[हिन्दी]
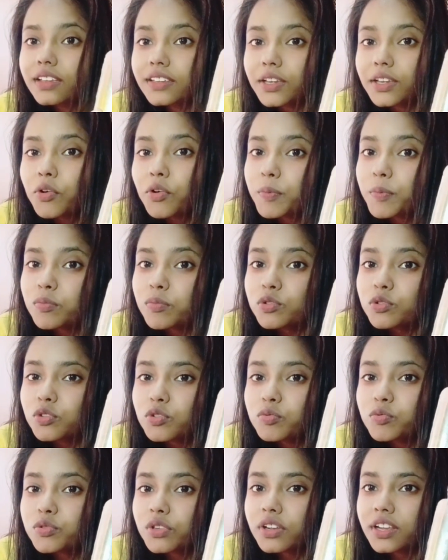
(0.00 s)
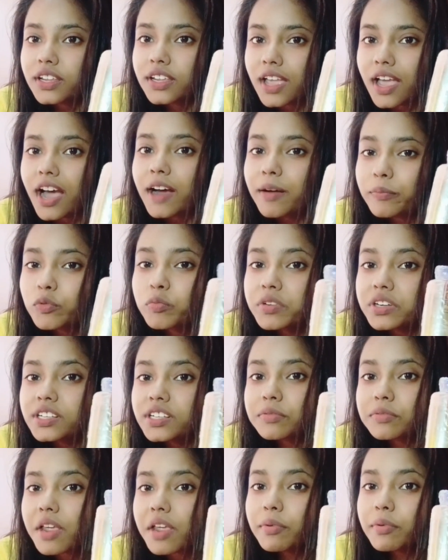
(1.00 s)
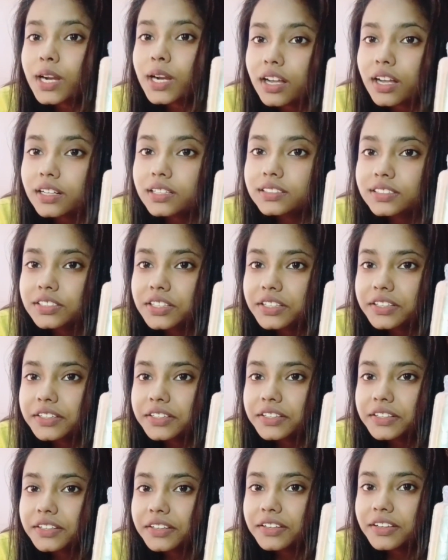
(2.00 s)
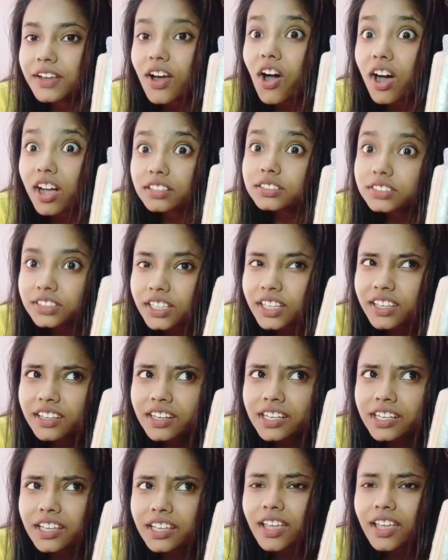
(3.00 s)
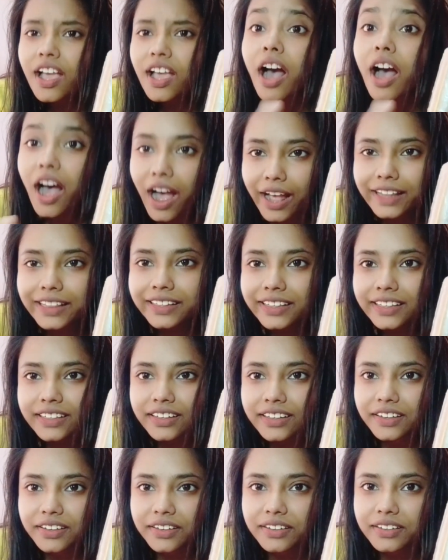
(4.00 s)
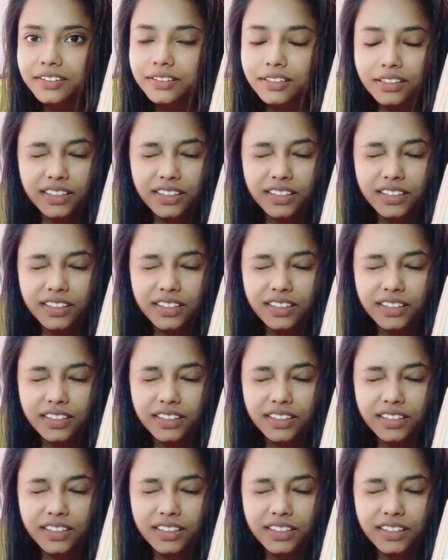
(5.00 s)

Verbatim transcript: ये कोई प्रमोशन वमोशन नहीं है आप तो मेरे सब्सक्राइबर का हाल से देख ही रहे हैं हाल से देख ही रहे हैं हाल देख रहे हैं